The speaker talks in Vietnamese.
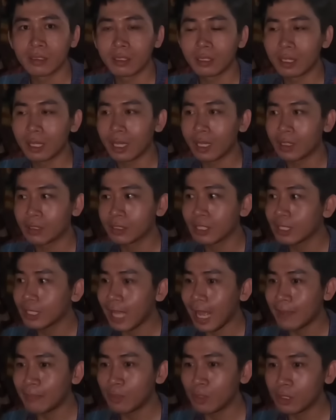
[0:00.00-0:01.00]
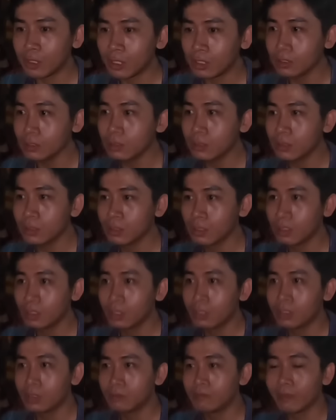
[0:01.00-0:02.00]
là tất cả mọi thứ
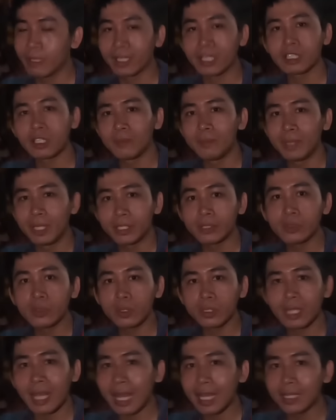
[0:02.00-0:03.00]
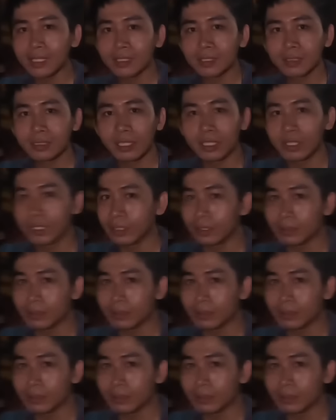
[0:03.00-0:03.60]
về cái thẩm mỹ của người ta thì